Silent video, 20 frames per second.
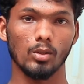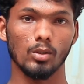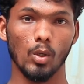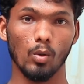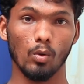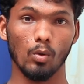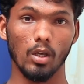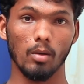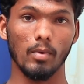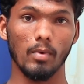
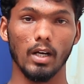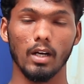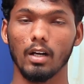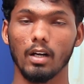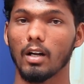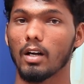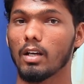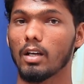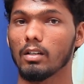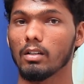தன்னுடைய
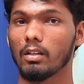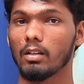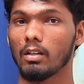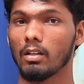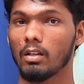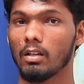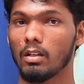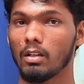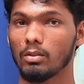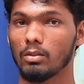மகனான
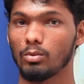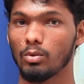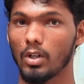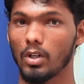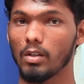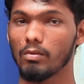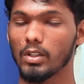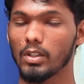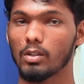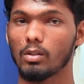
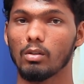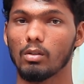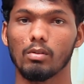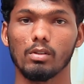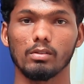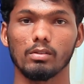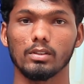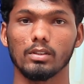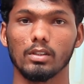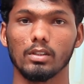துறை வைகோவை
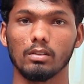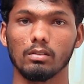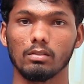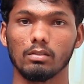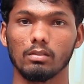வந்து